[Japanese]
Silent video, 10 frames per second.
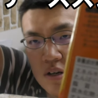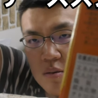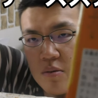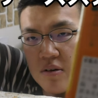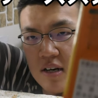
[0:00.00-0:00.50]
える
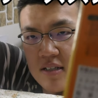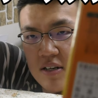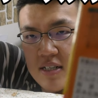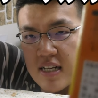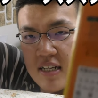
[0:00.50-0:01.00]
部分があったの
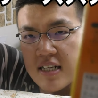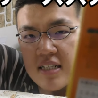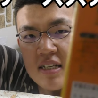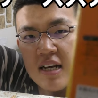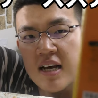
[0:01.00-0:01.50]
が残念で
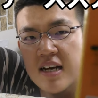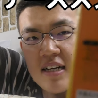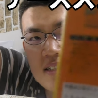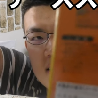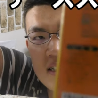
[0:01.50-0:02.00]
したね
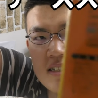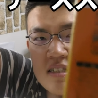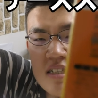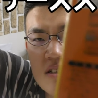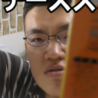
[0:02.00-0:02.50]

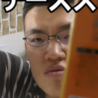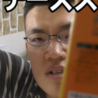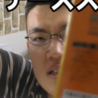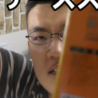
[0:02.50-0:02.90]
チーズスナックと歌っ